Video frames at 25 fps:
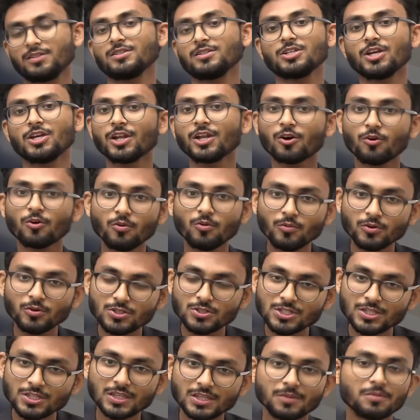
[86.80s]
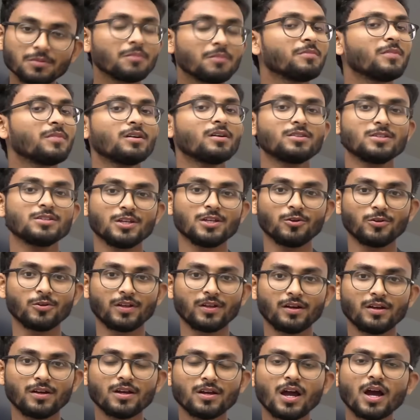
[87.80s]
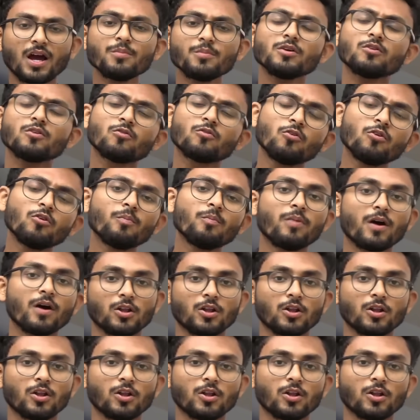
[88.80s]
সেরকমও চিন্তাভাবনা ছিল না আমি খুব